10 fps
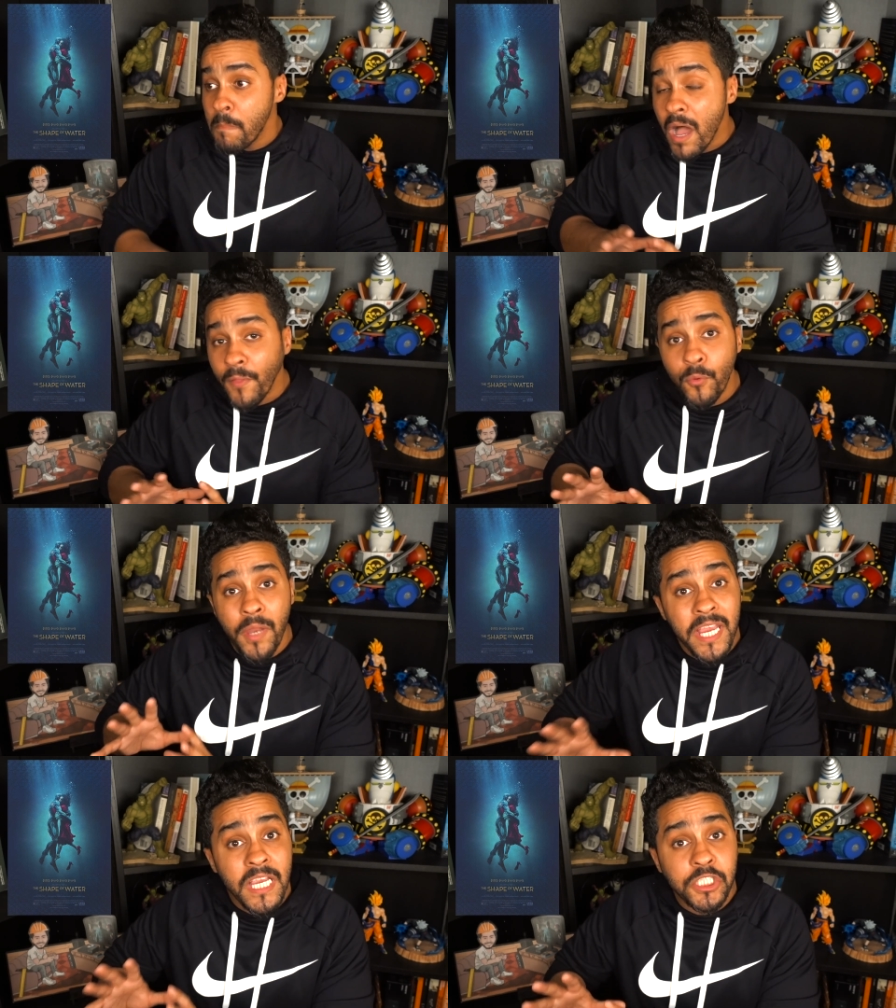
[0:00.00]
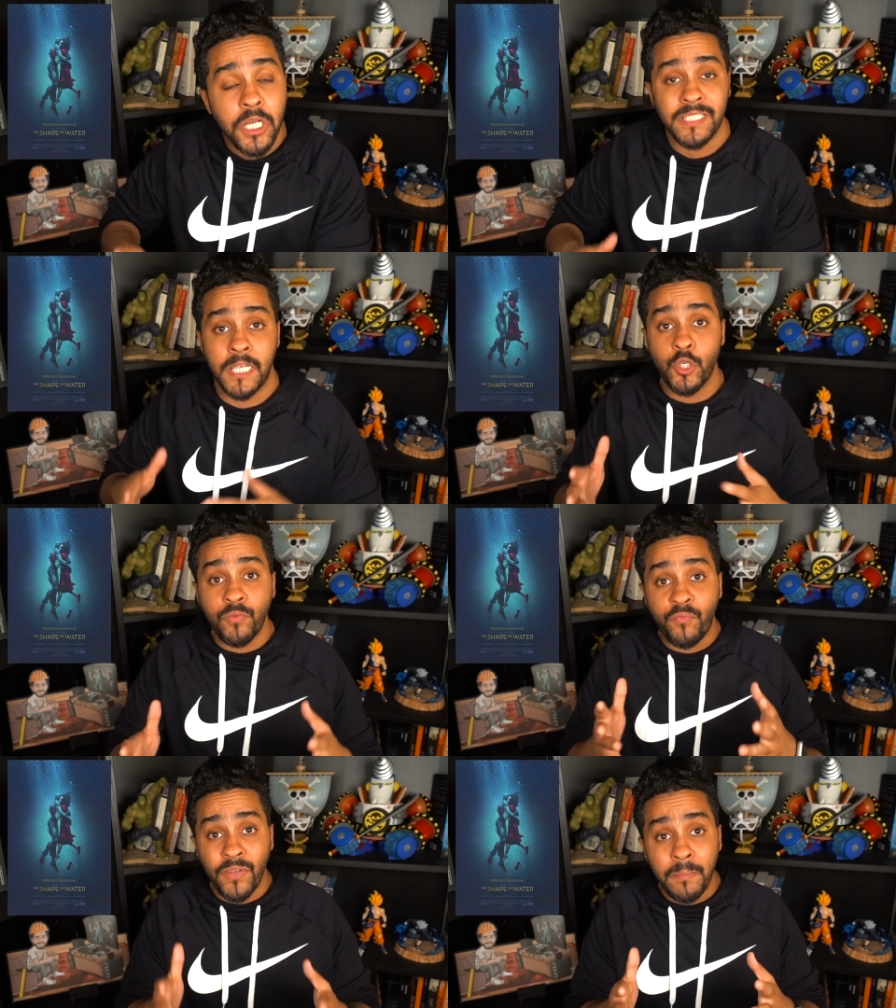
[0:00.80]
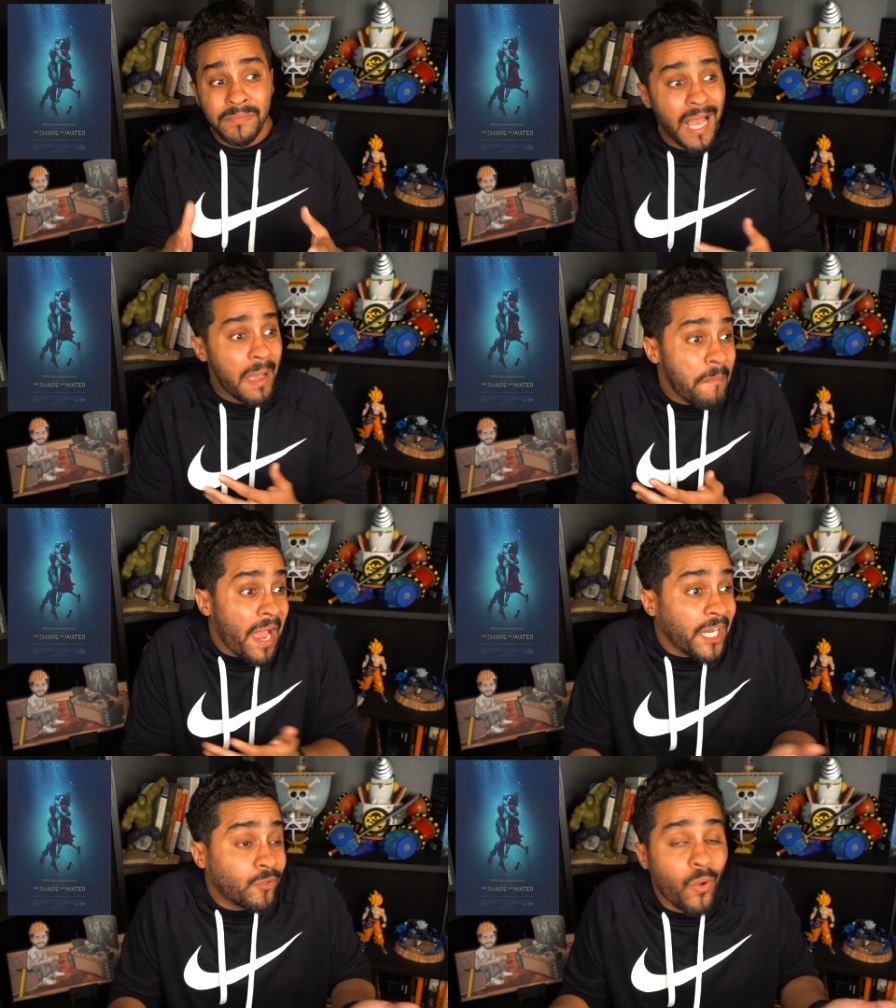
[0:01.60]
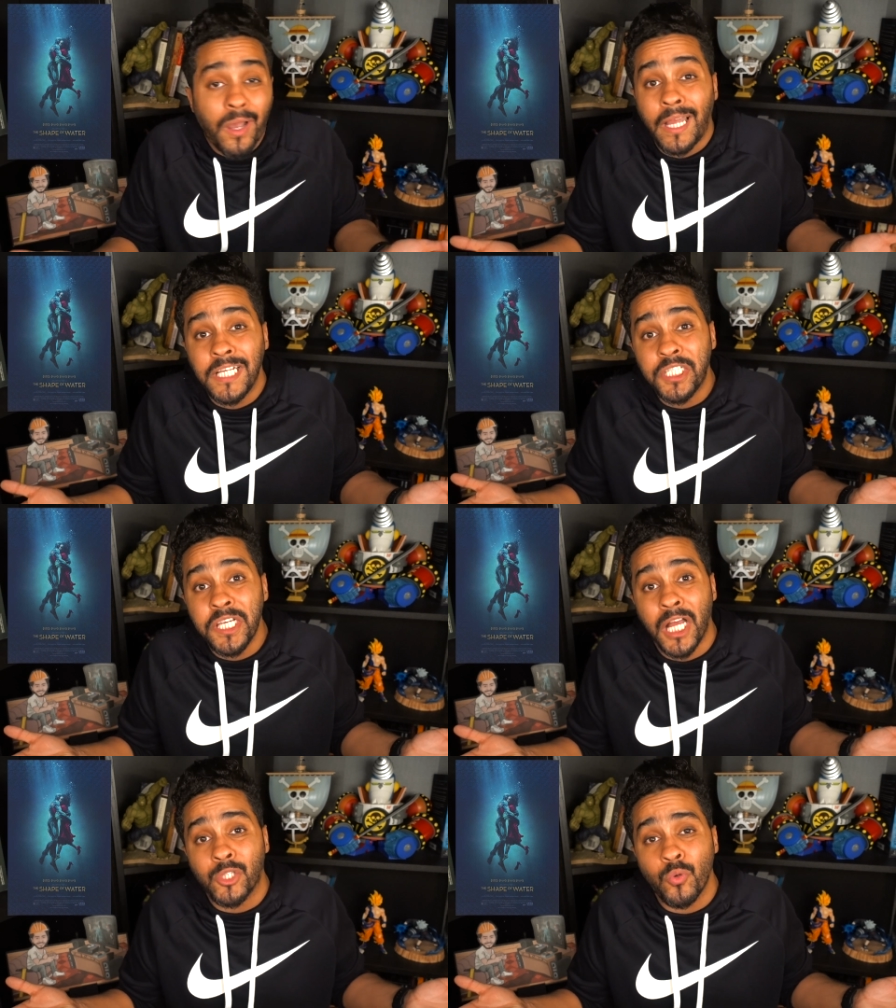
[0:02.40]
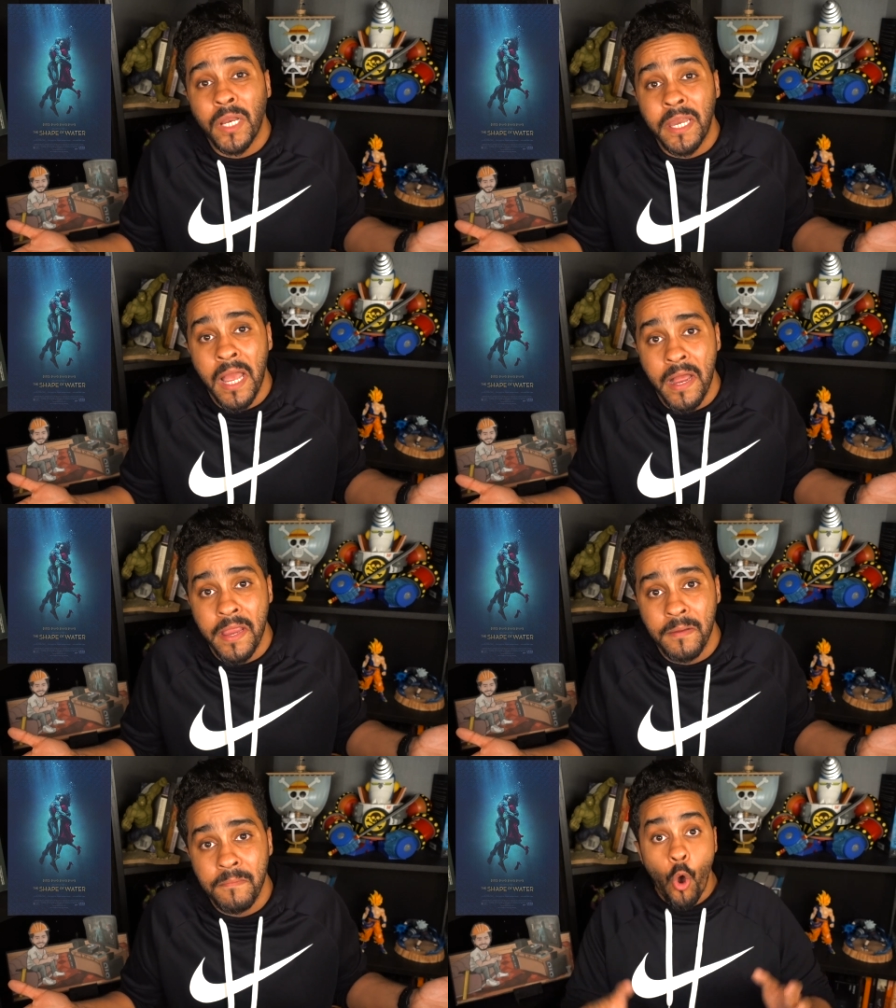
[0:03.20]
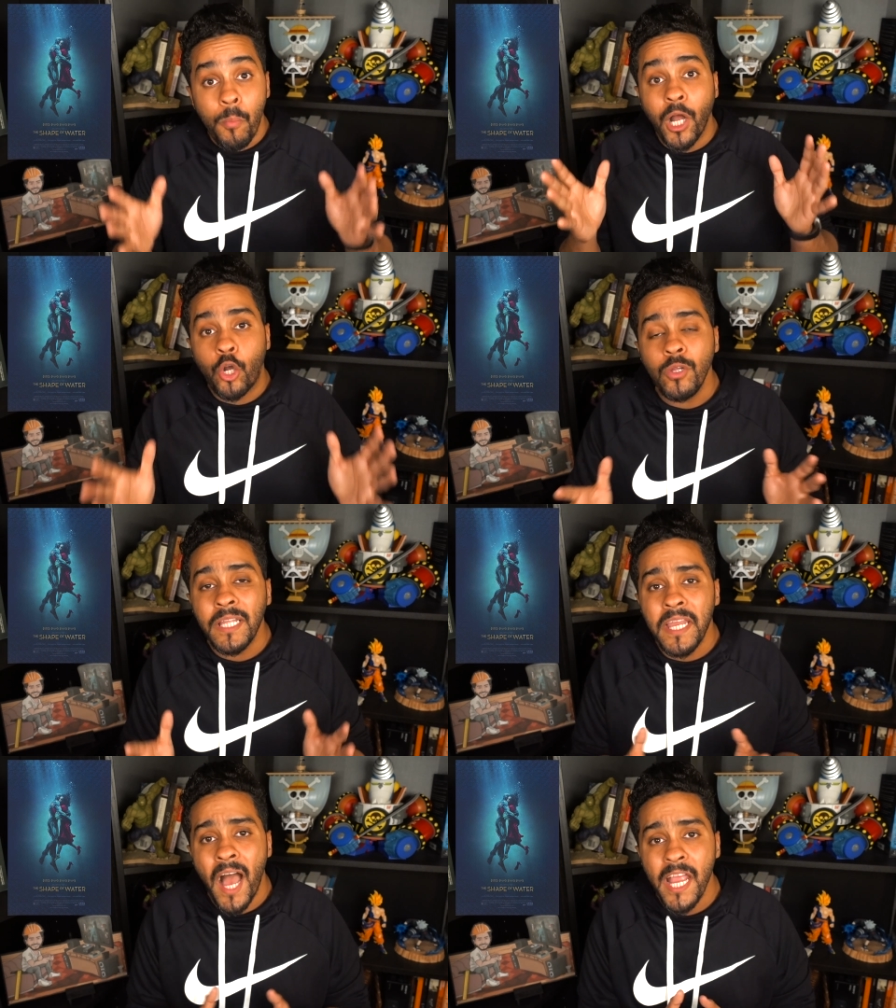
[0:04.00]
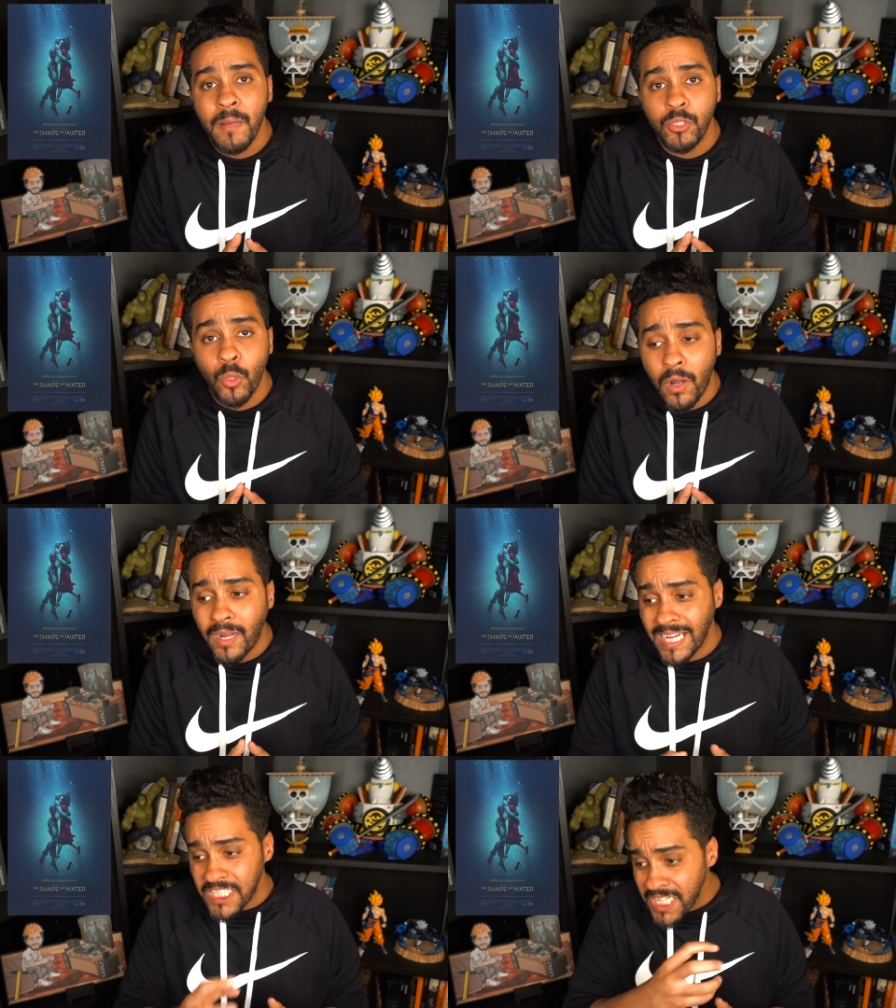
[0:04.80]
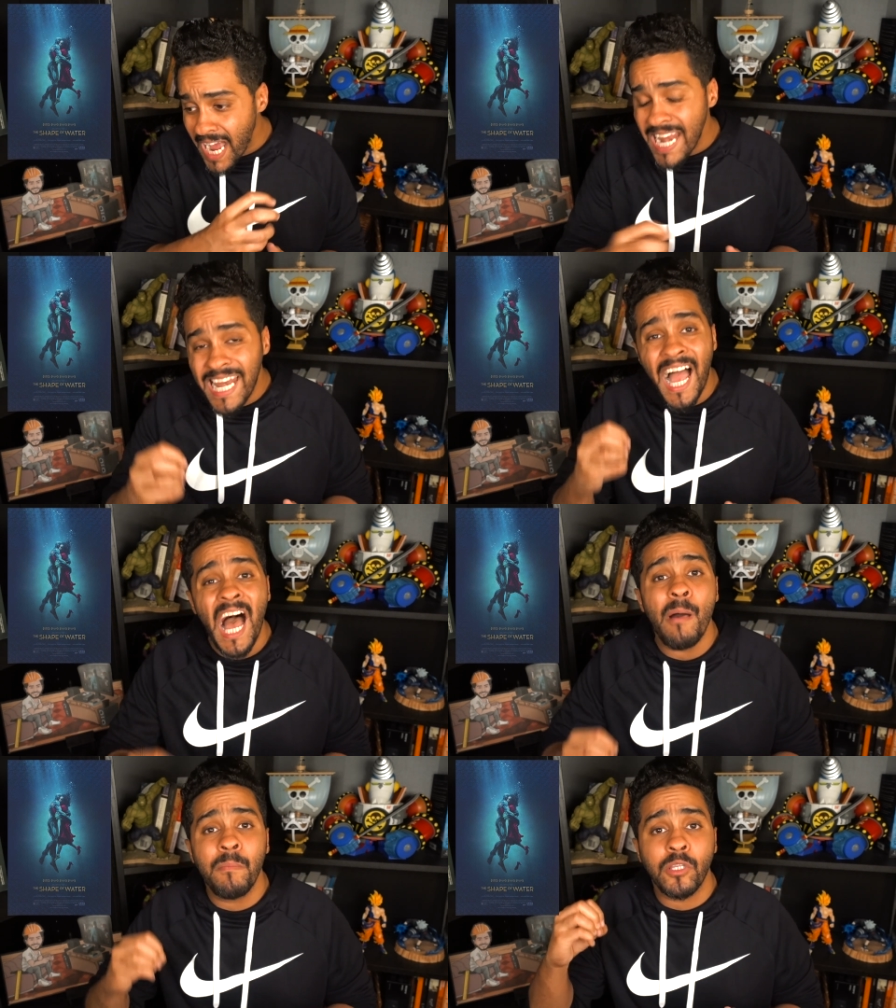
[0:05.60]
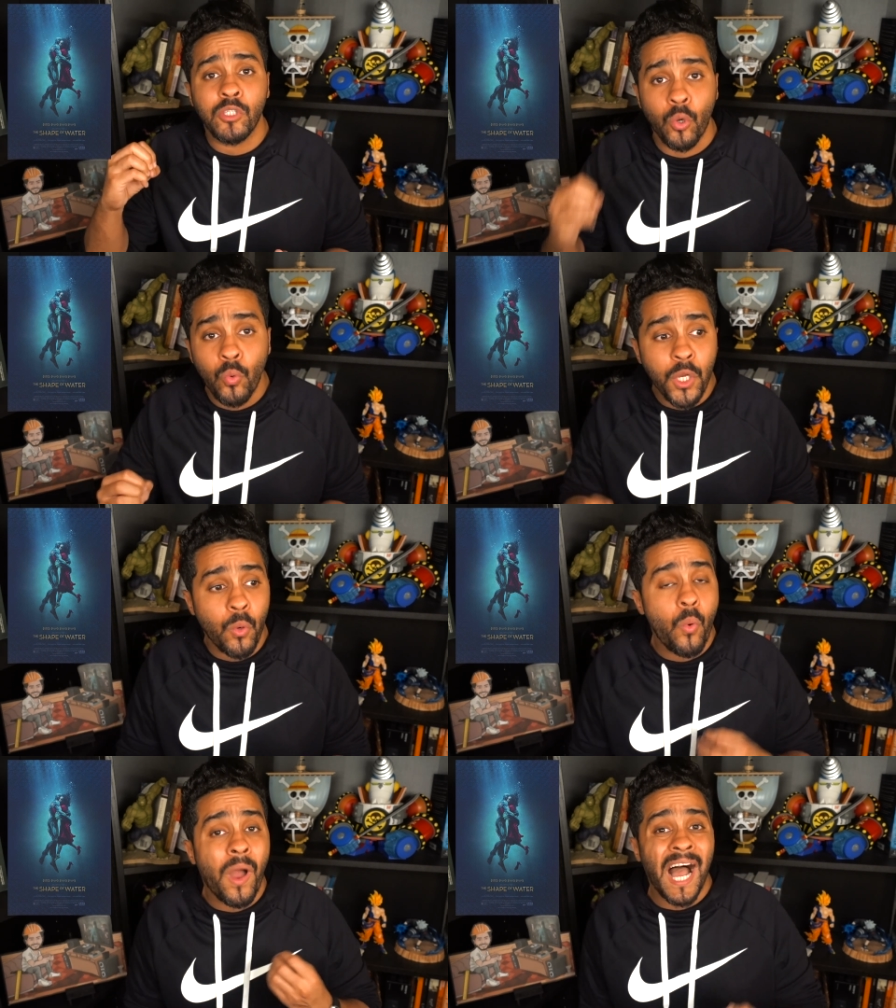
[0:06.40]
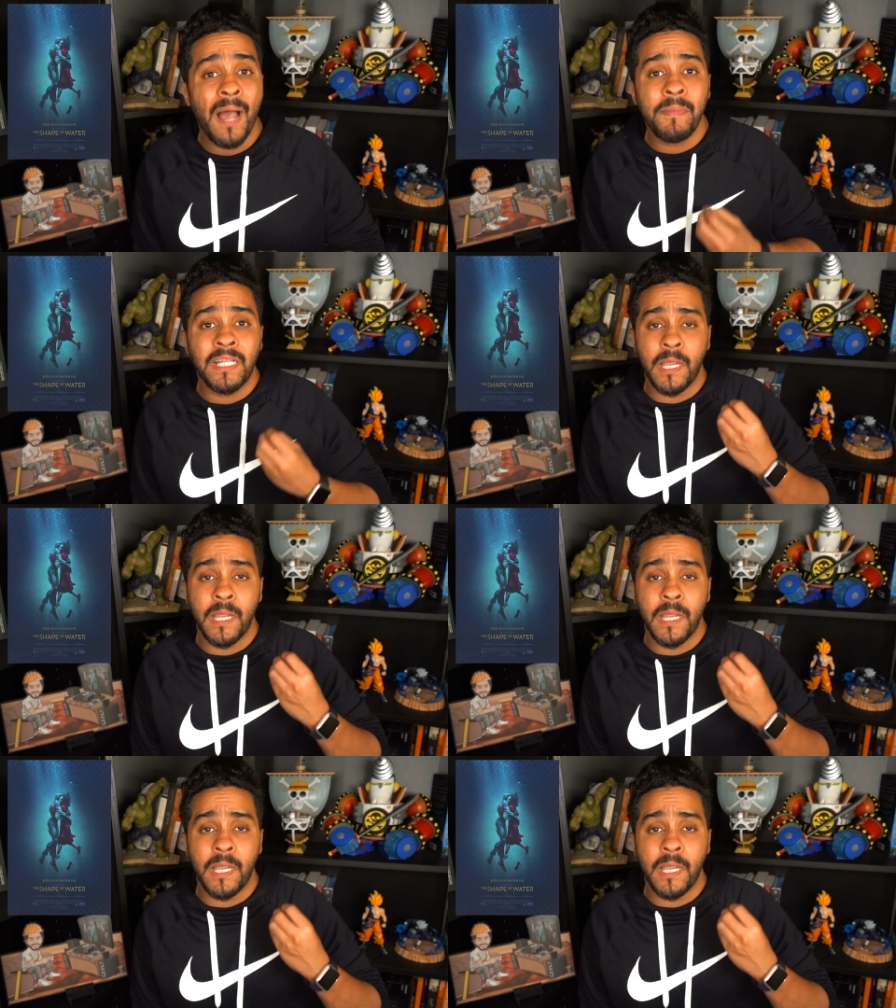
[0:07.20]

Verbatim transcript: ما اظن اي شخص حيشوف الفيلم ده ما حيتوقع ايش هي حتكون النهايه ومع كون النهاية متوقعة شال عامل ضروري هو عامل